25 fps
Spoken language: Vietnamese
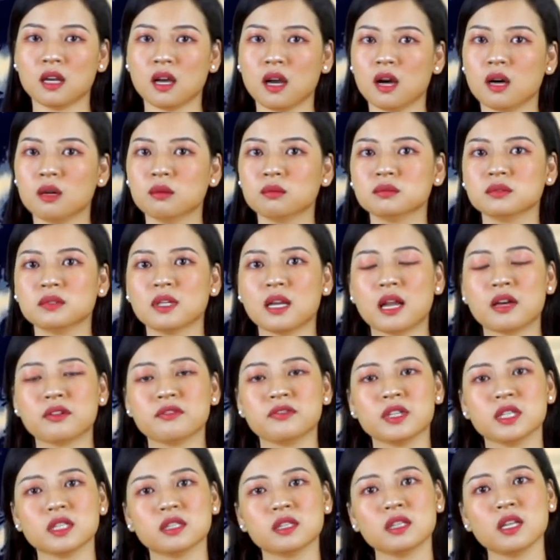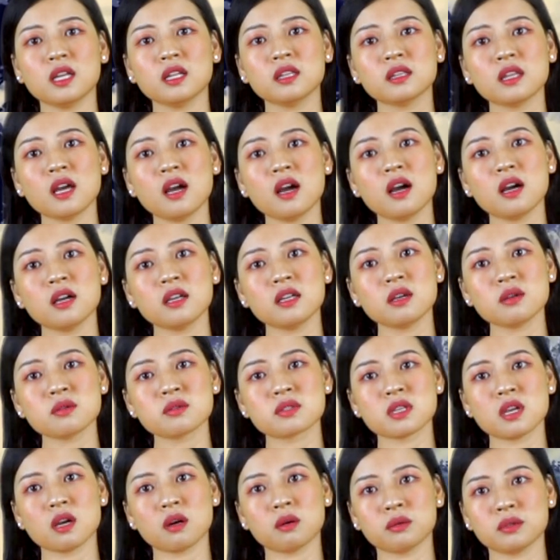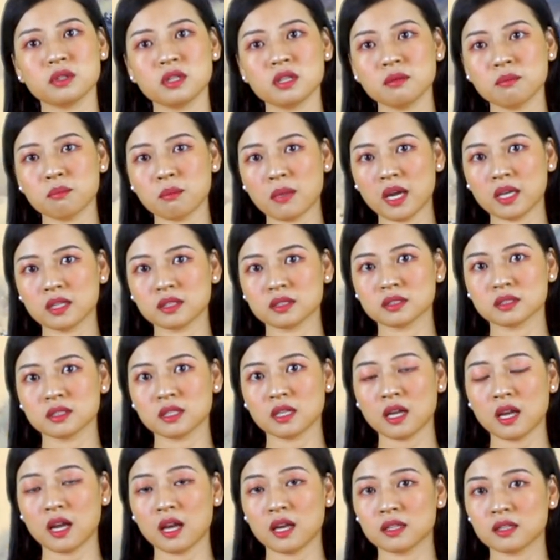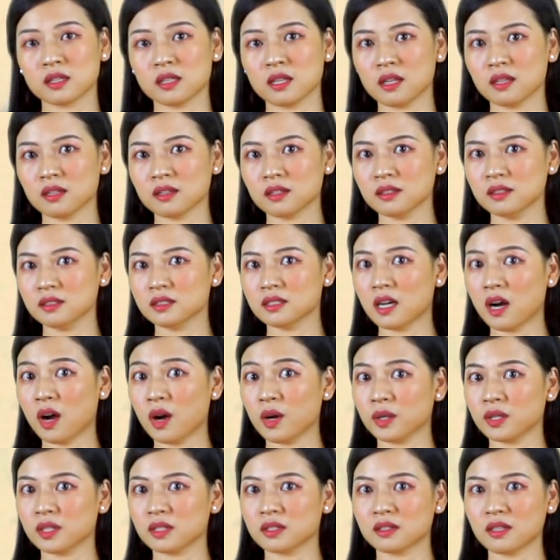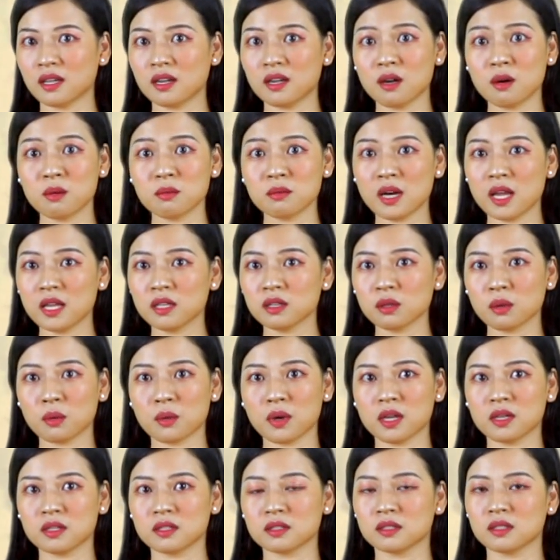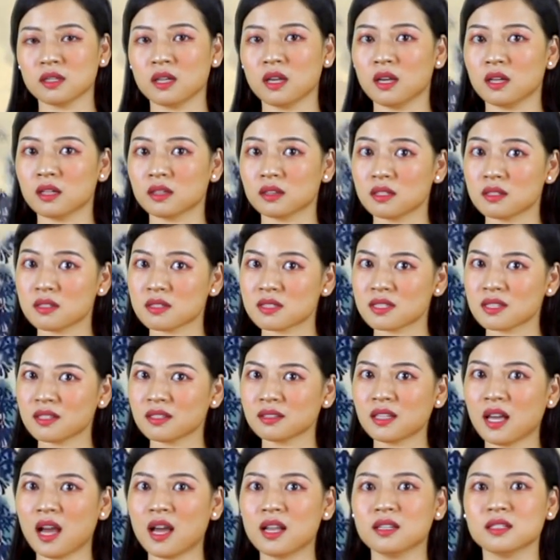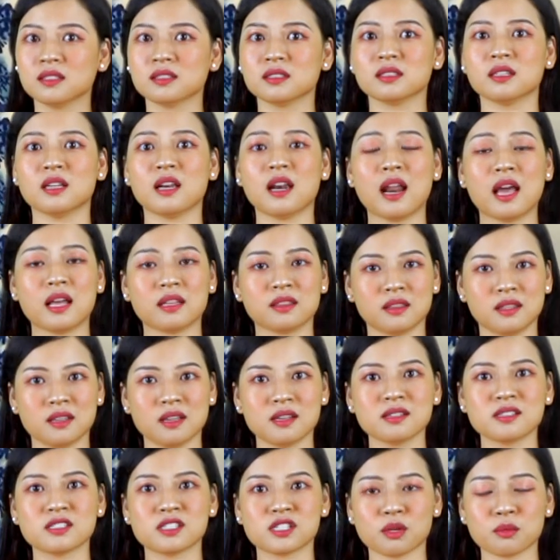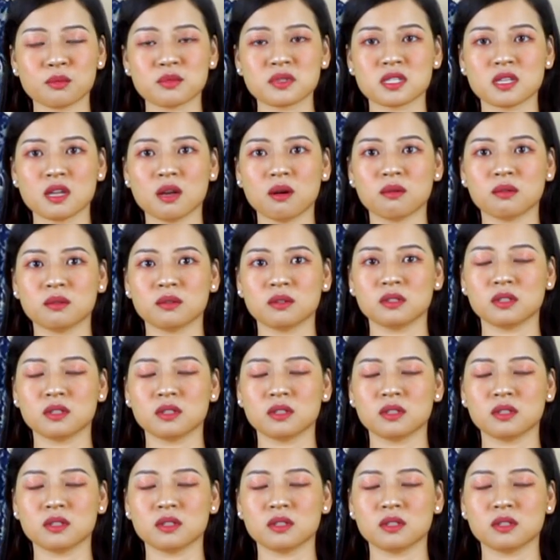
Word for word: Ông là vị tiên thơ yêu diệu như mệnh, thiên tử gọi ta không lên thuyền, tự xưng thần là tiên trong rượu.